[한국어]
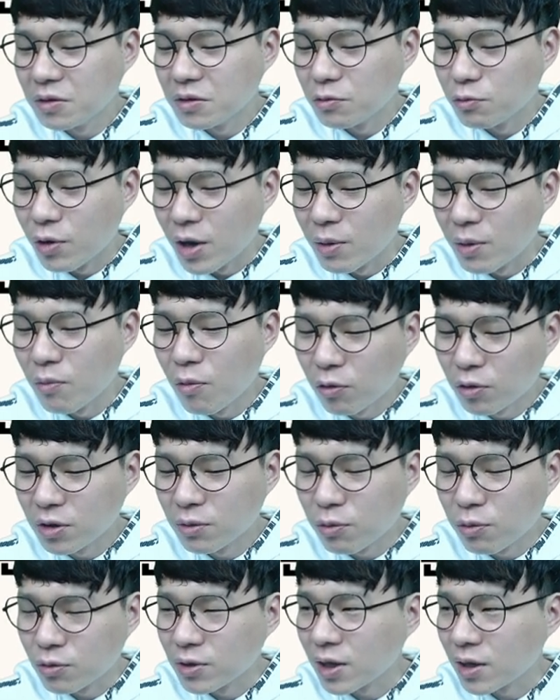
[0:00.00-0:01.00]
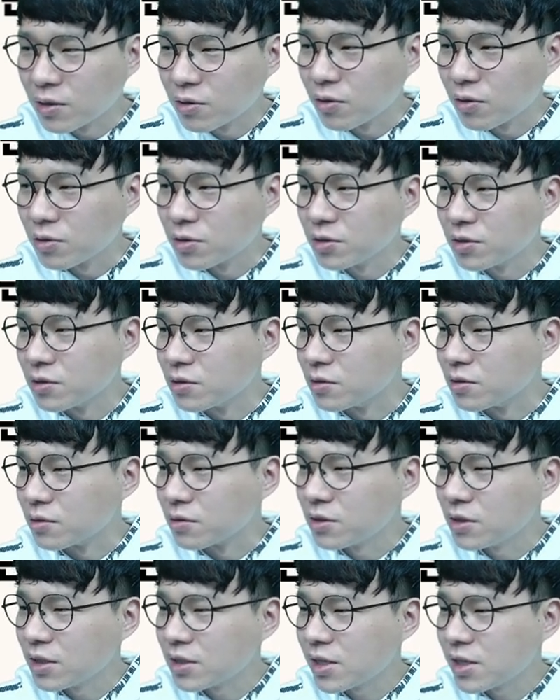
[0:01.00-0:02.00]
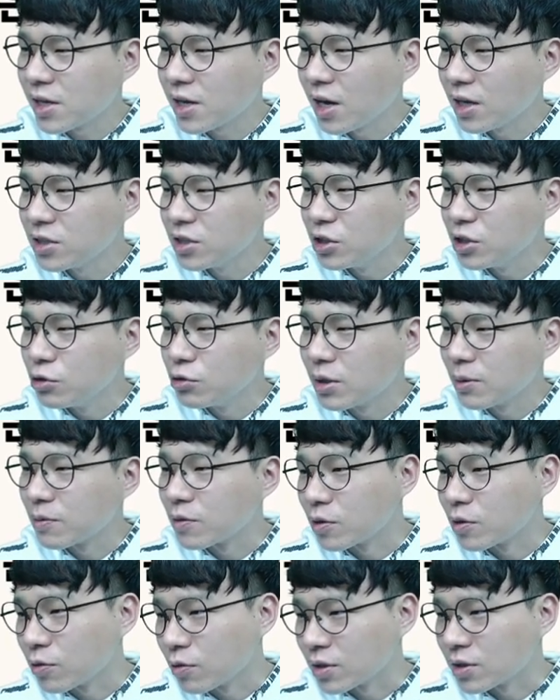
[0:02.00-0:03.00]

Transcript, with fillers: 외모를 본다는 것은 크게 세 가지 이유 때문에 그런 것